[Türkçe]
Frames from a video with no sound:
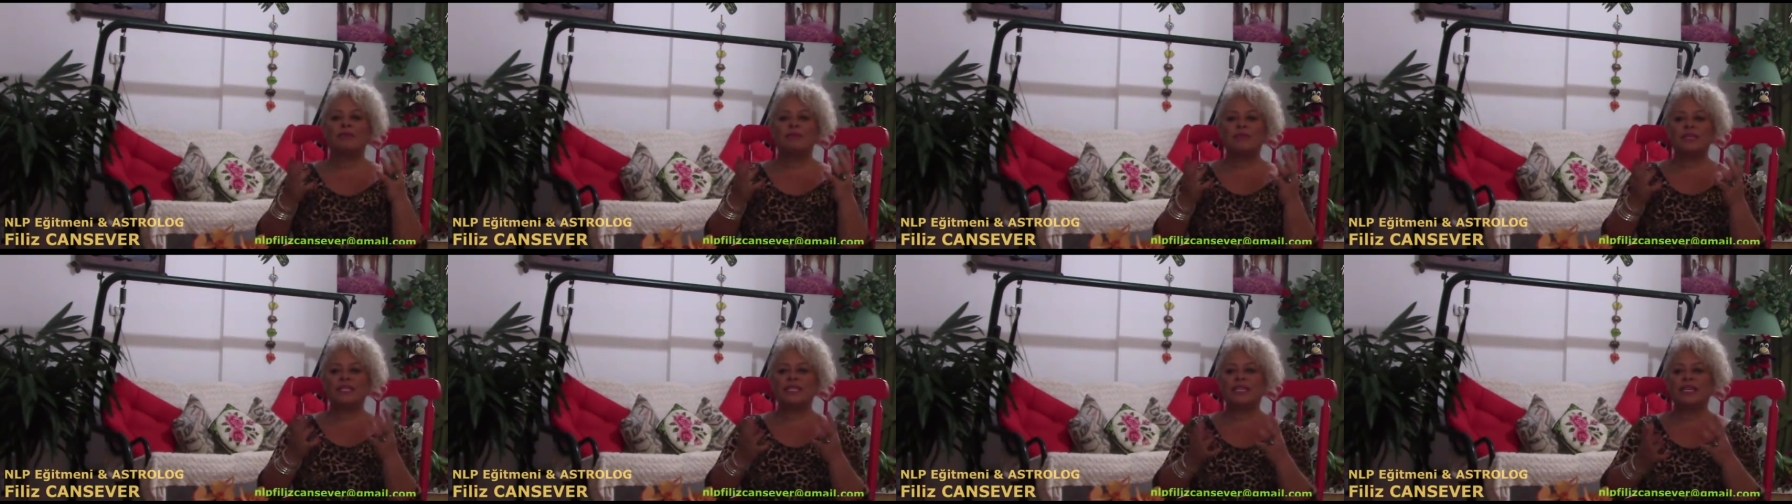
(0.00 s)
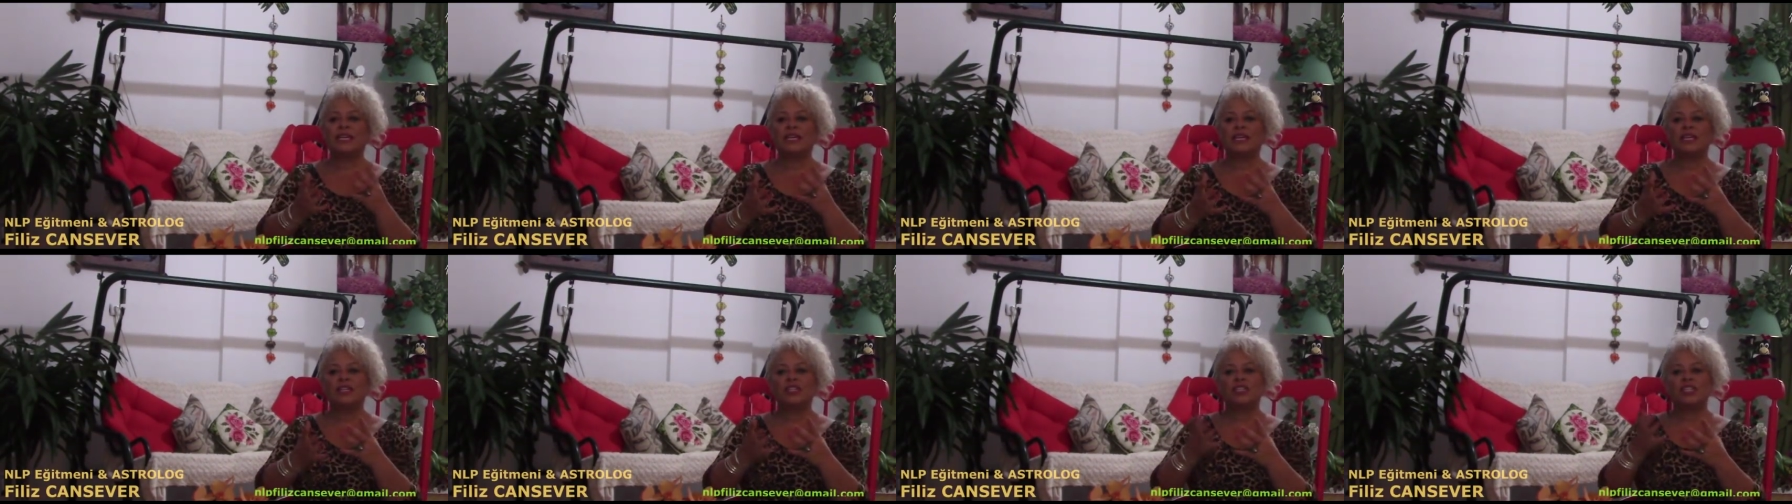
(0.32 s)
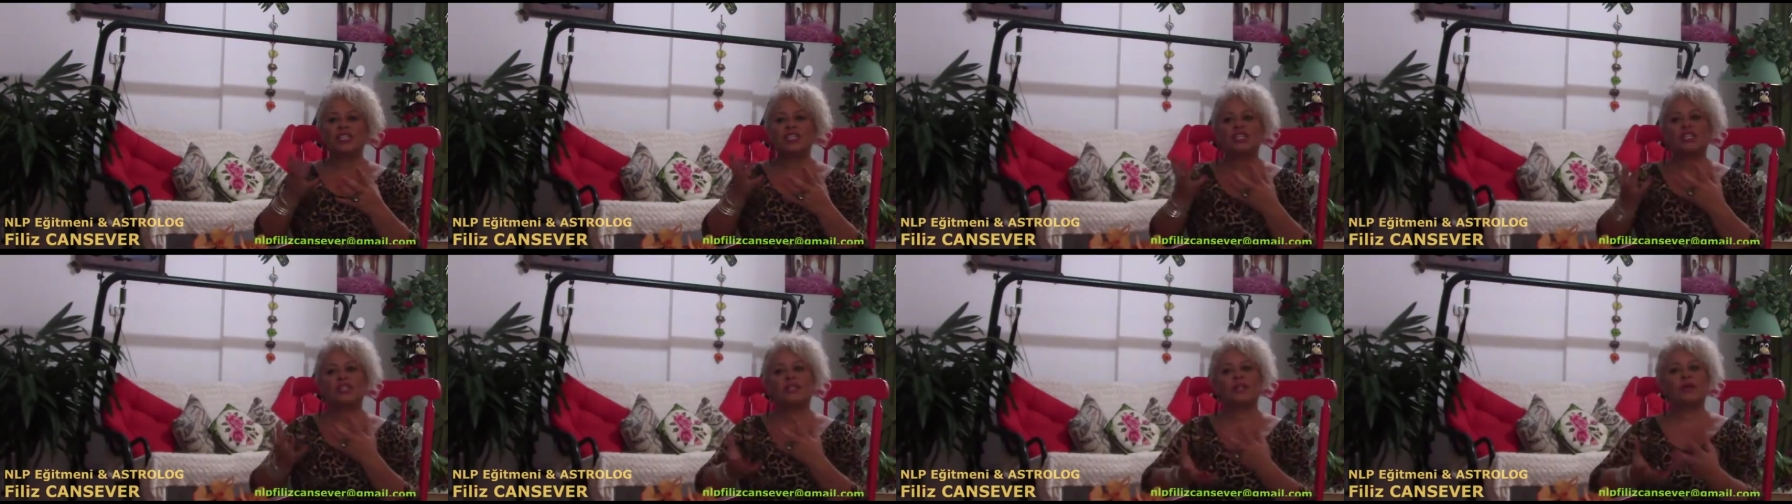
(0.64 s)
bizi
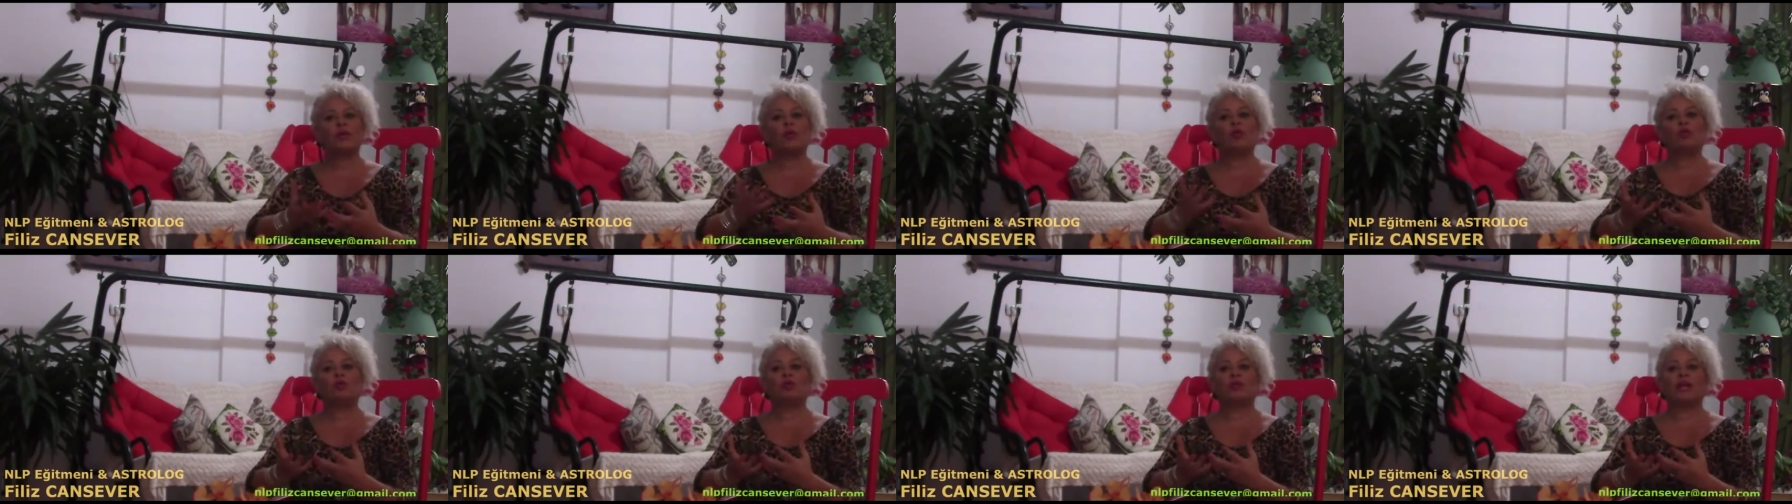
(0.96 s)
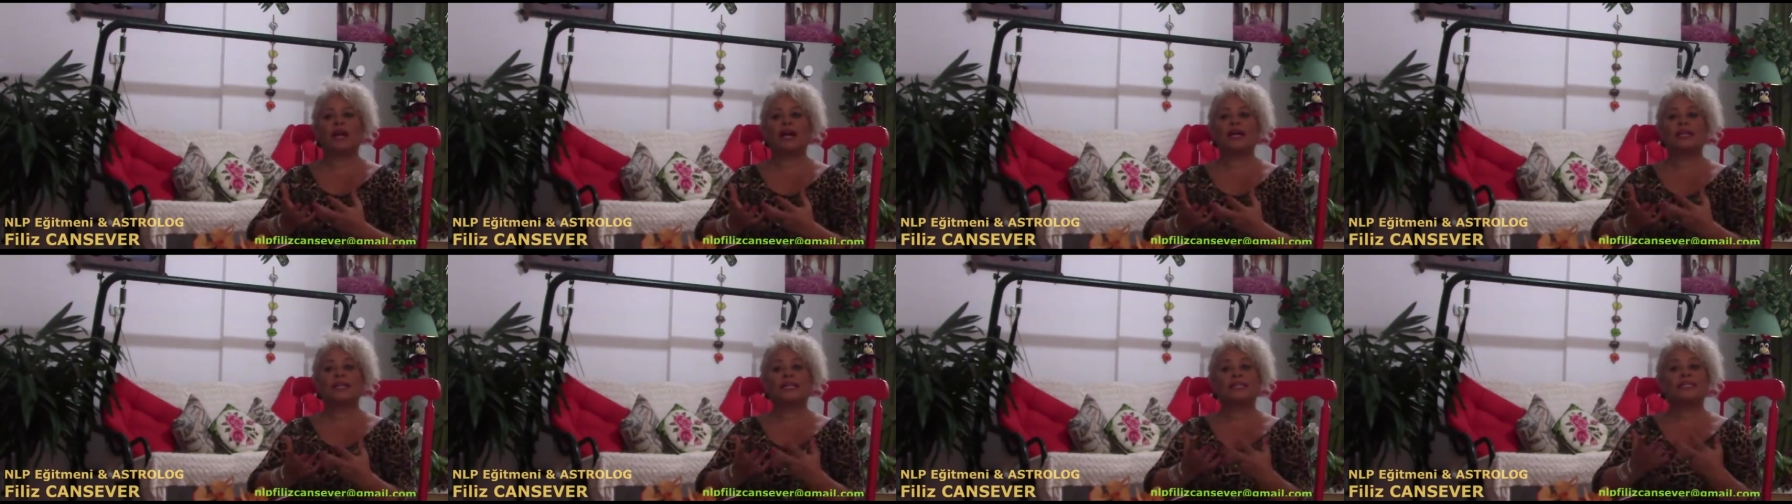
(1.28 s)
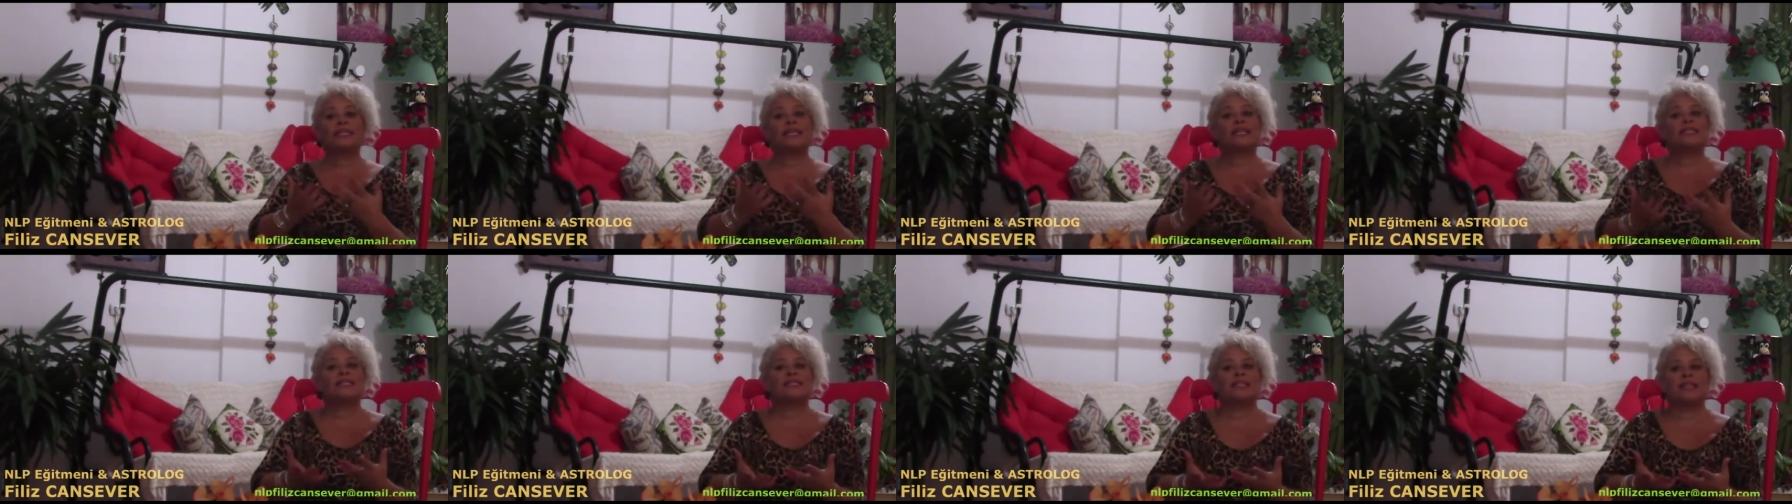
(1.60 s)
çeşitli konularda
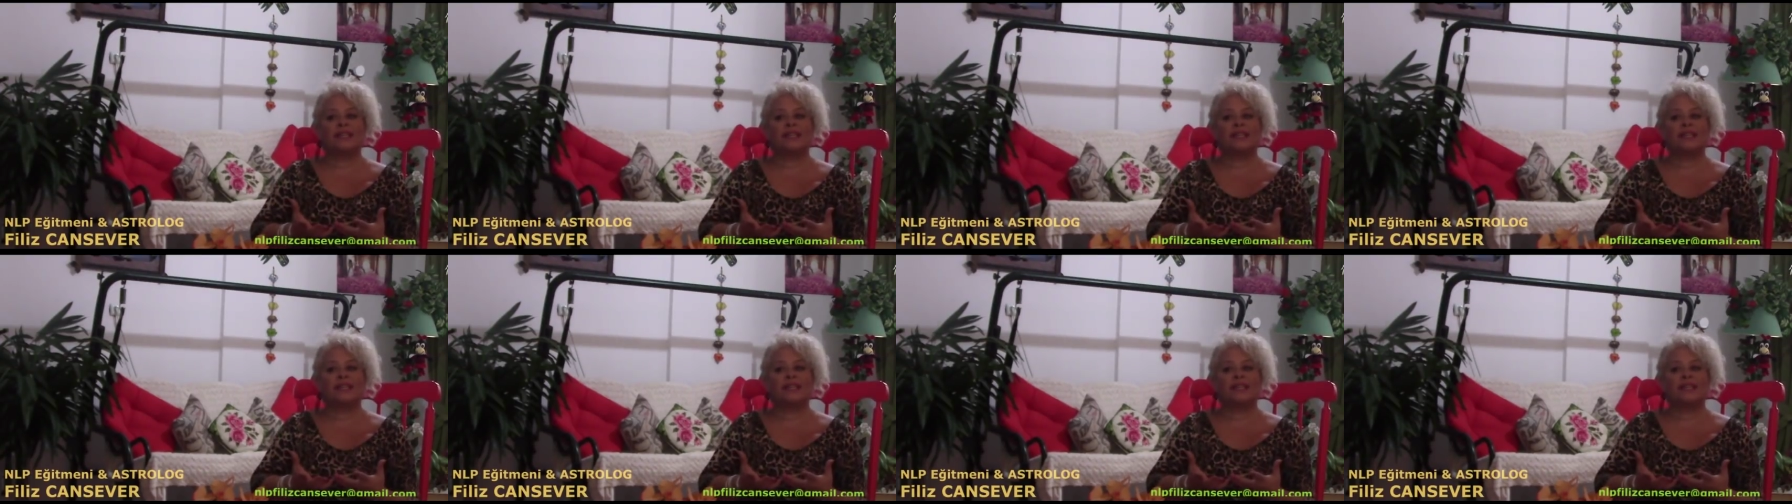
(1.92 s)
test